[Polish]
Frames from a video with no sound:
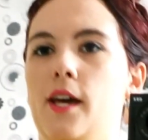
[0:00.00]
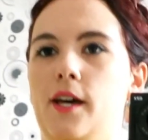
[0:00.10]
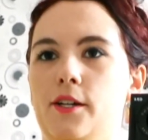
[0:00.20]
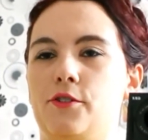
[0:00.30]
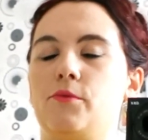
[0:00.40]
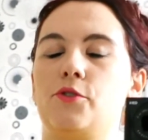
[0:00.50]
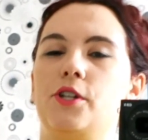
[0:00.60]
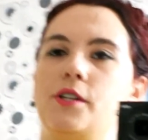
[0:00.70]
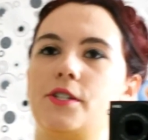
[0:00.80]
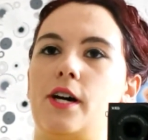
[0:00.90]
E, są to
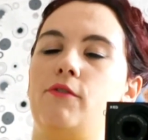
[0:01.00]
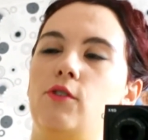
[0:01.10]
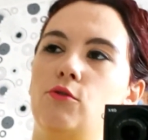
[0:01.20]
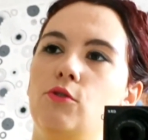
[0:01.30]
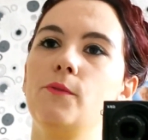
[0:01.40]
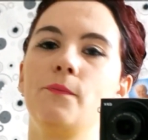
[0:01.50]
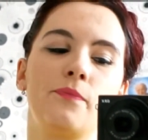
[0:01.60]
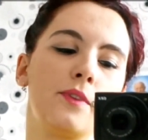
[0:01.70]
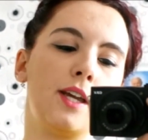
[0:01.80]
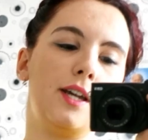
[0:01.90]
cienie z Avonu
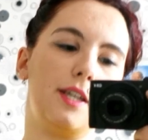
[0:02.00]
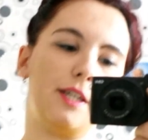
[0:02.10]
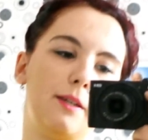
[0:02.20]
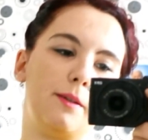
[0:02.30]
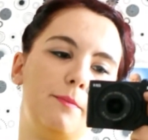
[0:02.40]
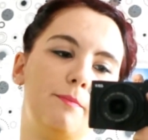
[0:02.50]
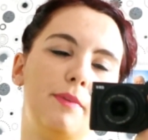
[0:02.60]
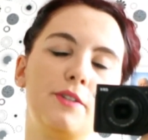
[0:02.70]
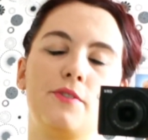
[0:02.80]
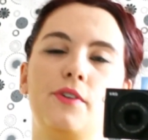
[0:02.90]
i
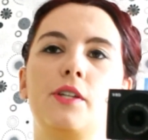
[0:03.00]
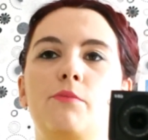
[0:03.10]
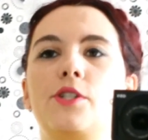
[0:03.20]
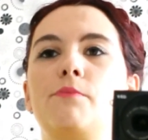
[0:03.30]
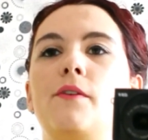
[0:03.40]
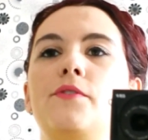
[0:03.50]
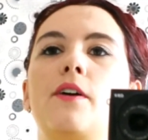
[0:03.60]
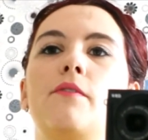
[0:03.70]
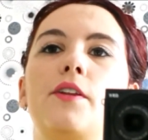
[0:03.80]
bardzo fajnie mi się sprawdzają,